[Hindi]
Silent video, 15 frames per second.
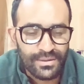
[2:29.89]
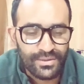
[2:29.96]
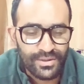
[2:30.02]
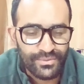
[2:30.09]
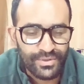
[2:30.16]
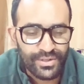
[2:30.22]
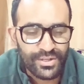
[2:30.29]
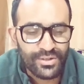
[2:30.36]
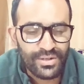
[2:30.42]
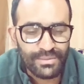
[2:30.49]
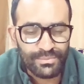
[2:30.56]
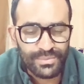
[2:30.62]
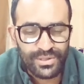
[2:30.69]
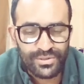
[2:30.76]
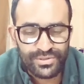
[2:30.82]
ये वीडियो
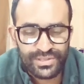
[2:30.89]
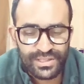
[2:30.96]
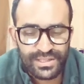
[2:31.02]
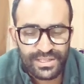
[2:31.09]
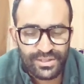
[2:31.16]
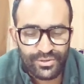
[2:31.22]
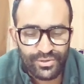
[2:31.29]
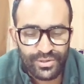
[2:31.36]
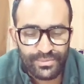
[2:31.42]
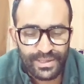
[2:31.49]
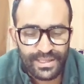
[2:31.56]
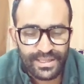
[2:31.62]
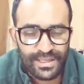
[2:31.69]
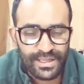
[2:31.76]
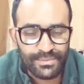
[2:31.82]
लंबी हो सकती है कोई
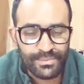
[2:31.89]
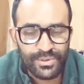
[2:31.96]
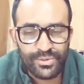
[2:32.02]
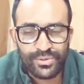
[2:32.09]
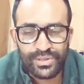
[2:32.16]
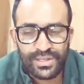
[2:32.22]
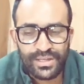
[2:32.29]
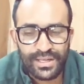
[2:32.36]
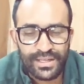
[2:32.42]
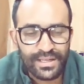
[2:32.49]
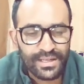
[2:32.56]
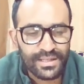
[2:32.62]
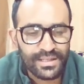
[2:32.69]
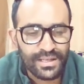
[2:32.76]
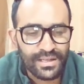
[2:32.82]
बात नहीं लंबी होगी कहीं ना
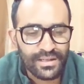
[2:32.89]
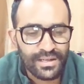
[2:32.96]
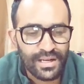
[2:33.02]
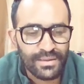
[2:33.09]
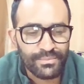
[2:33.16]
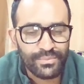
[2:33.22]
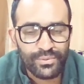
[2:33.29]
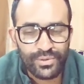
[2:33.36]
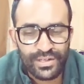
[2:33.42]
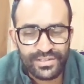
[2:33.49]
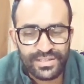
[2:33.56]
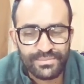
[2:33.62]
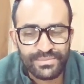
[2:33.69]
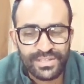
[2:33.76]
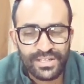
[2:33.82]
कहीं अगर आप पूरा
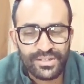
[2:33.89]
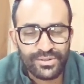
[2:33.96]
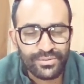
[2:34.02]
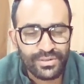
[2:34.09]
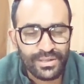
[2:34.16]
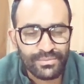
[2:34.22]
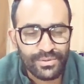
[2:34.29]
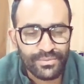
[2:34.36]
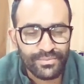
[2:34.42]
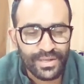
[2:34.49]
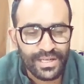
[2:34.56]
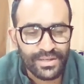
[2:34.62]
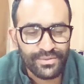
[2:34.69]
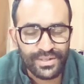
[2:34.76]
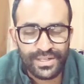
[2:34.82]
समझेंगे तो आपको
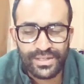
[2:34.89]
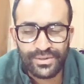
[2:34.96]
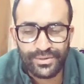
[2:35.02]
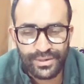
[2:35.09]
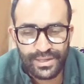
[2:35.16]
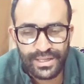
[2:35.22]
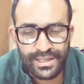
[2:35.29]
बेनिफिट ही होगा